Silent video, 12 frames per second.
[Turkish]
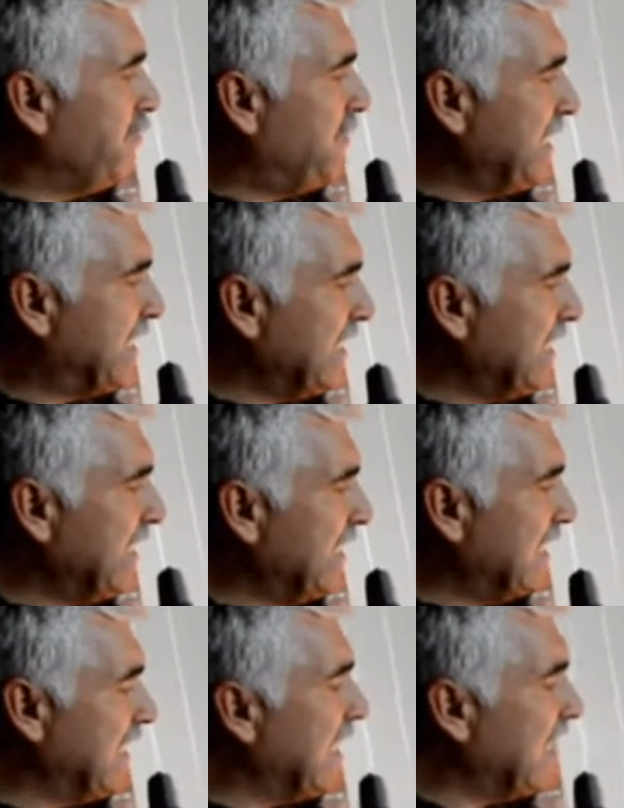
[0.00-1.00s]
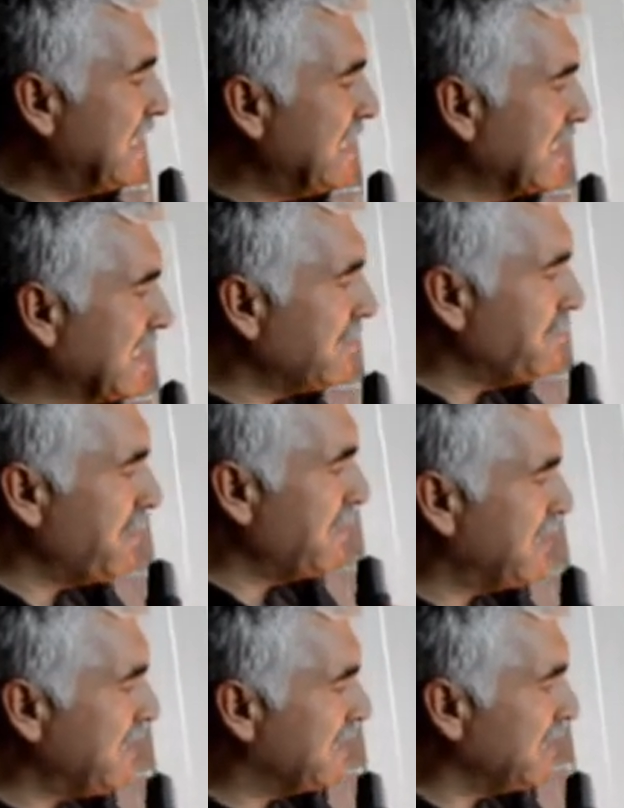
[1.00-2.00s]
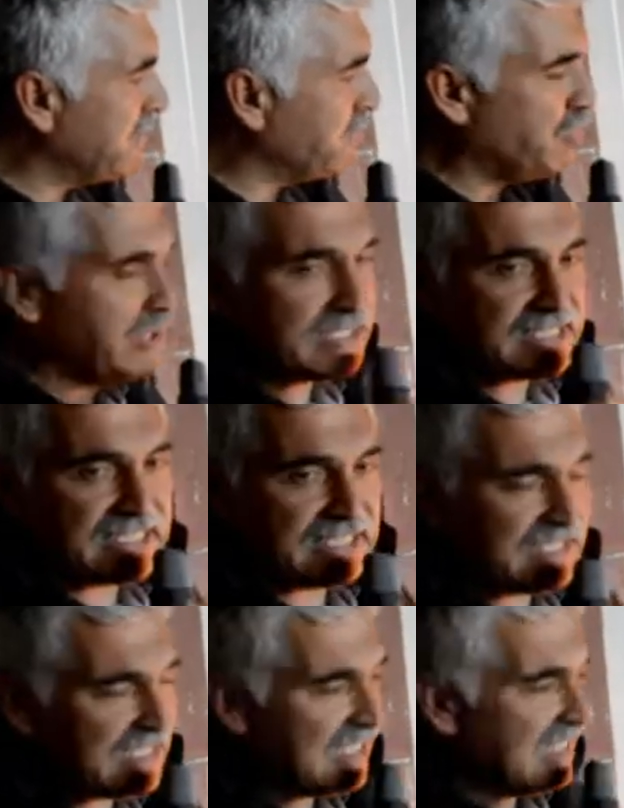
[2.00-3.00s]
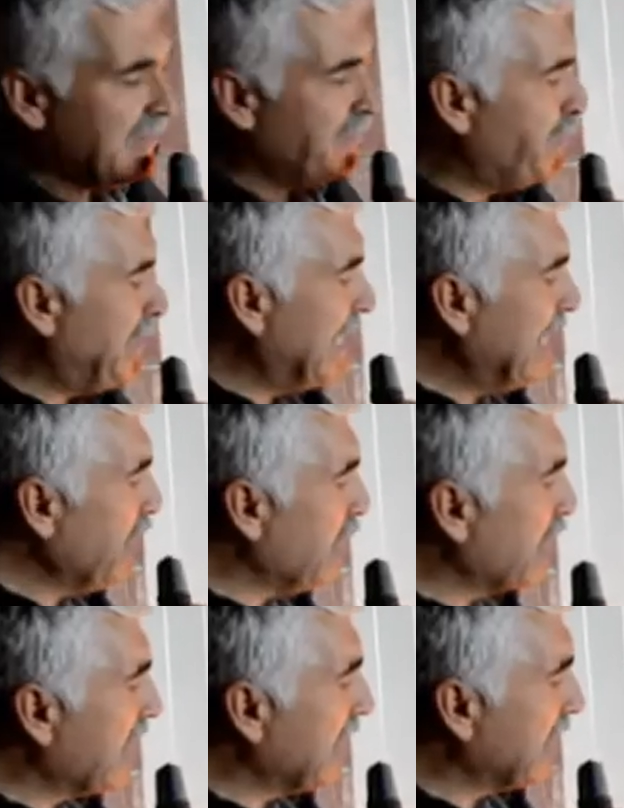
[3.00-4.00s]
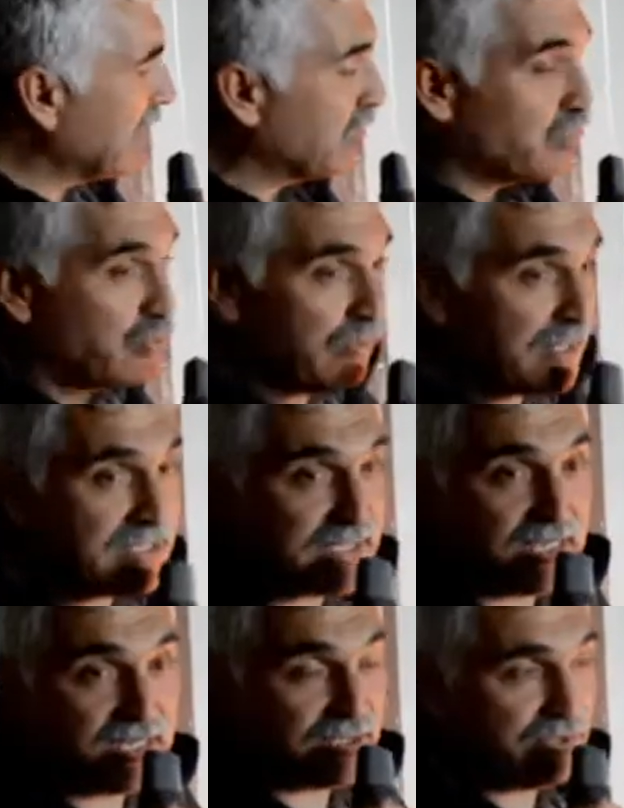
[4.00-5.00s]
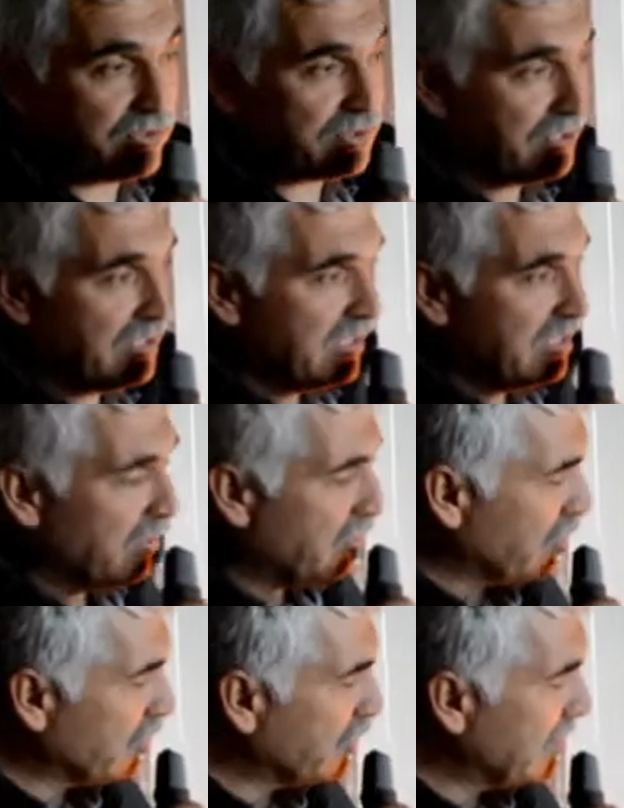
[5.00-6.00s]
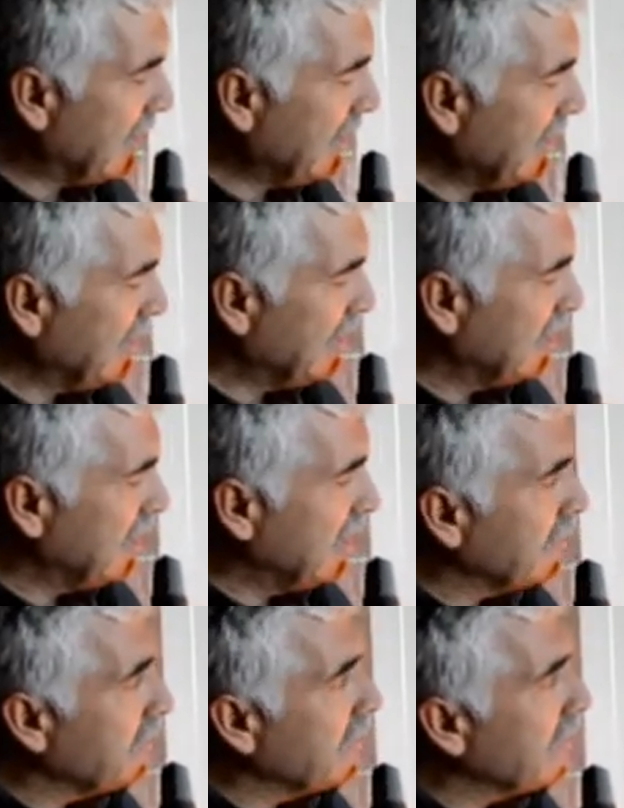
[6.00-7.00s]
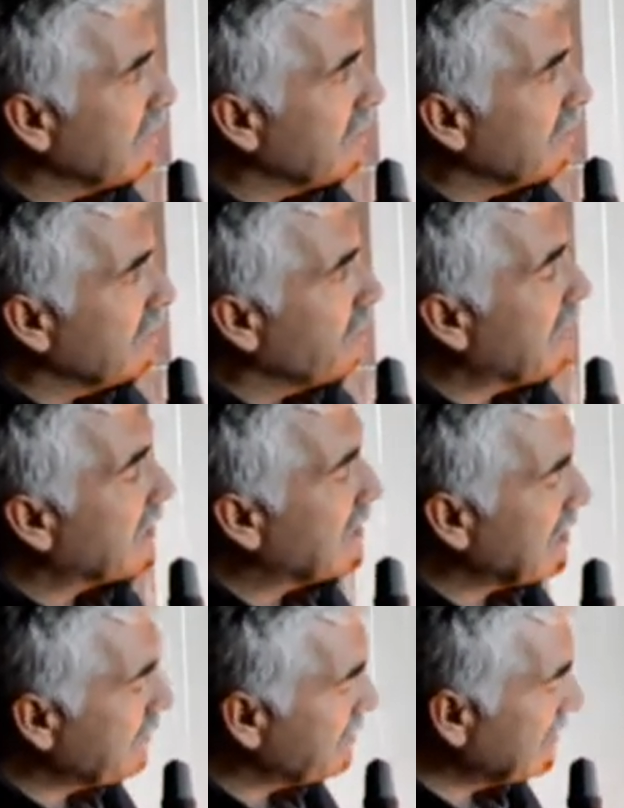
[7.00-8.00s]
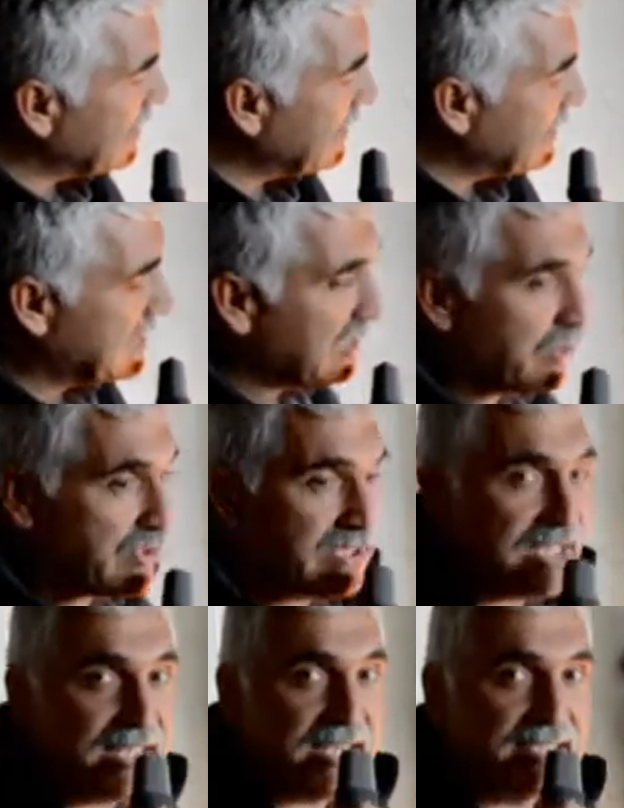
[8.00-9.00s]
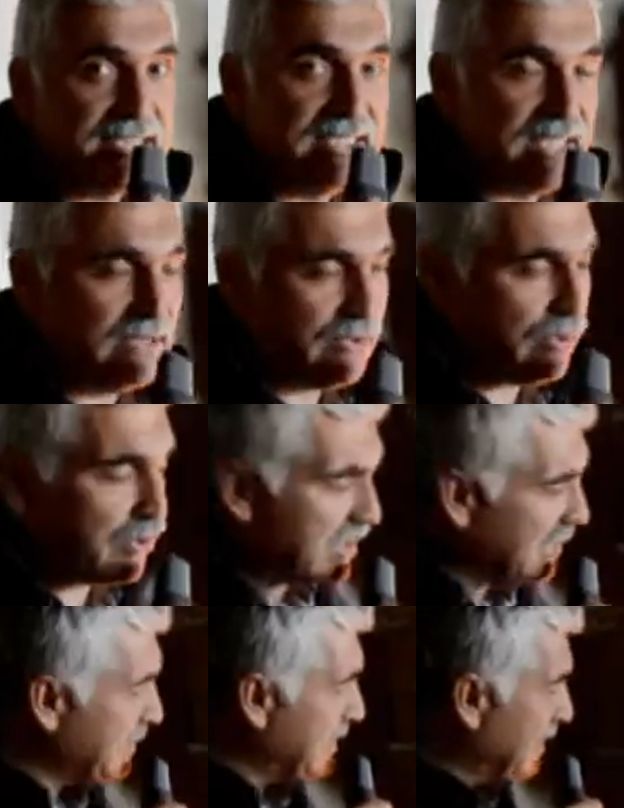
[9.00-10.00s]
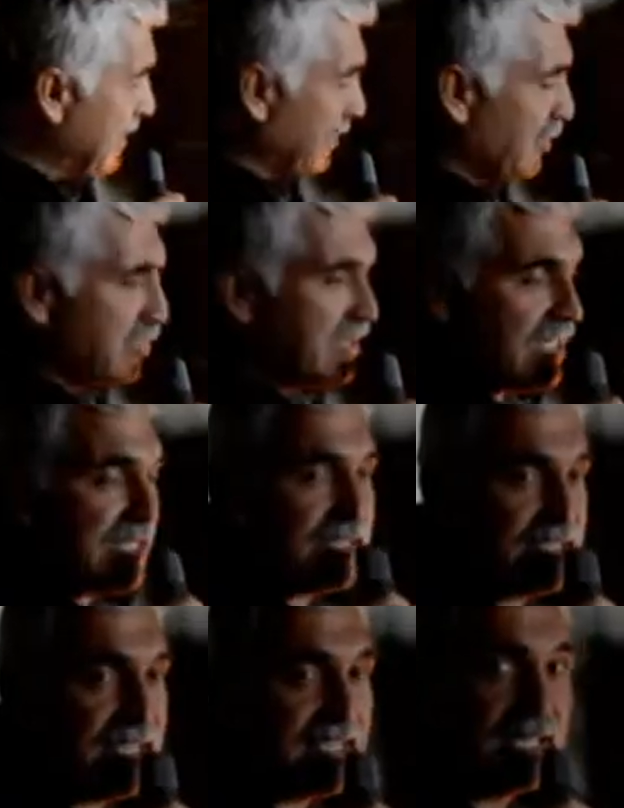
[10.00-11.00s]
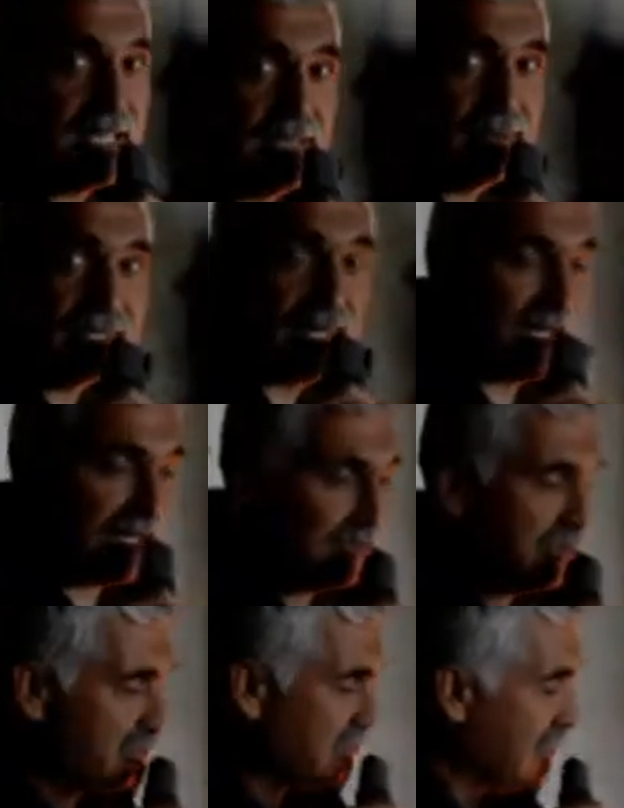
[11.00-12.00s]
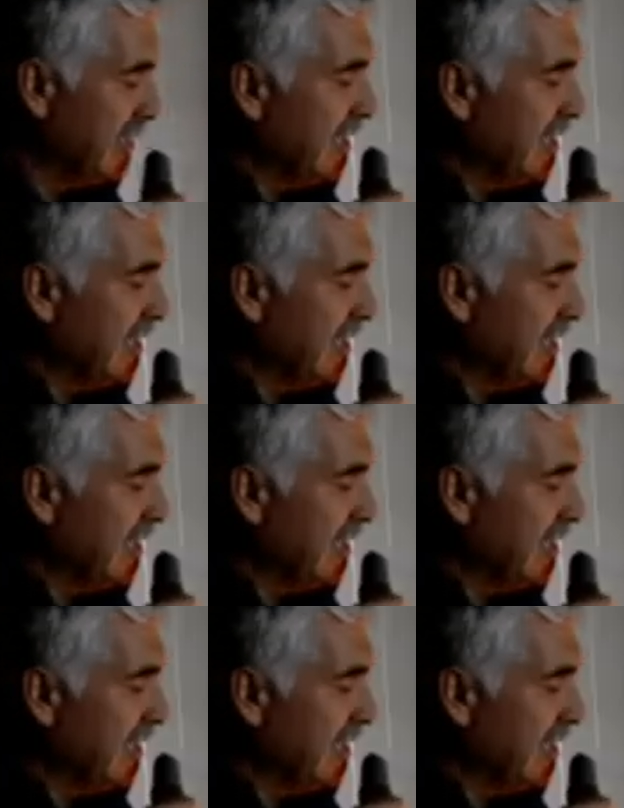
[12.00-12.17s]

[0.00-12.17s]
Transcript: besin değerinin gitmemesi için bu ısının belli oranlarda tutulması gerekiyor. Onu da makinamızın ısı göstergesinden, ortam ısısının göstergesinden kendimiz ayarlıyoruz.